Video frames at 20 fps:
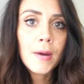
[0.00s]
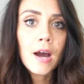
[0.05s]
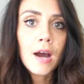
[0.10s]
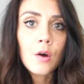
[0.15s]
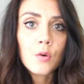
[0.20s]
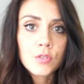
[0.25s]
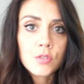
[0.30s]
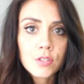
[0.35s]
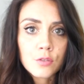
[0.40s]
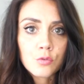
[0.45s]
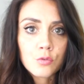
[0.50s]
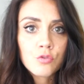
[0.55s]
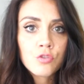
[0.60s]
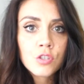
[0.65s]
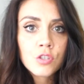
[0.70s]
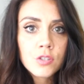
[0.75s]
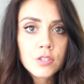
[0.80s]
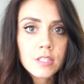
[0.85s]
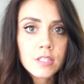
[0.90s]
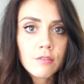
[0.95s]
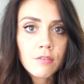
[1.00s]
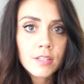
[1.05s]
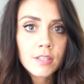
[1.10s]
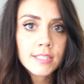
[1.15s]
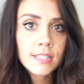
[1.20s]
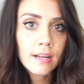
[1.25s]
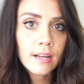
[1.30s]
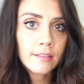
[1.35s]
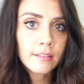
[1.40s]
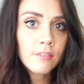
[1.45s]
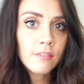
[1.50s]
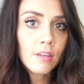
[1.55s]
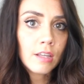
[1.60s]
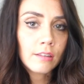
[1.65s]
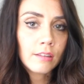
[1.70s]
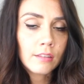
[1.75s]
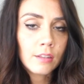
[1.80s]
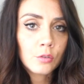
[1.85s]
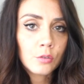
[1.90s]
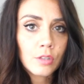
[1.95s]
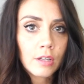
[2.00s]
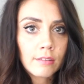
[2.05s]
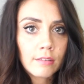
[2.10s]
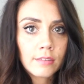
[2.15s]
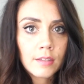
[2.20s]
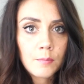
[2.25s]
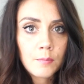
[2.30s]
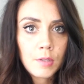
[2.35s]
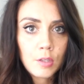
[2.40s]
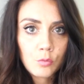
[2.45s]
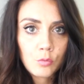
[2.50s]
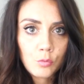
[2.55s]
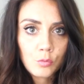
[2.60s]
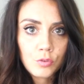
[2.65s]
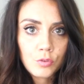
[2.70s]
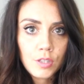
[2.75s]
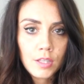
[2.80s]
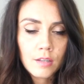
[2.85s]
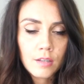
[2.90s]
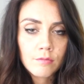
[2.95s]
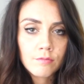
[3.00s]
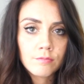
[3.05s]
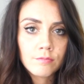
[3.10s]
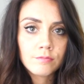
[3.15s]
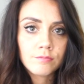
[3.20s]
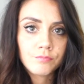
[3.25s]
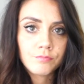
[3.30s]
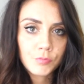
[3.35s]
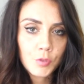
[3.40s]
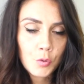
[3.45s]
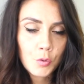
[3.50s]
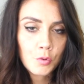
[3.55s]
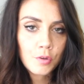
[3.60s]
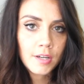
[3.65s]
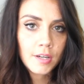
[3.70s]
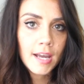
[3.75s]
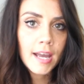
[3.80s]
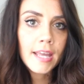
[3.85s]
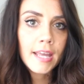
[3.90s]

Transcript: pausa successiva sarà di 20 o 30 minuti. Ok?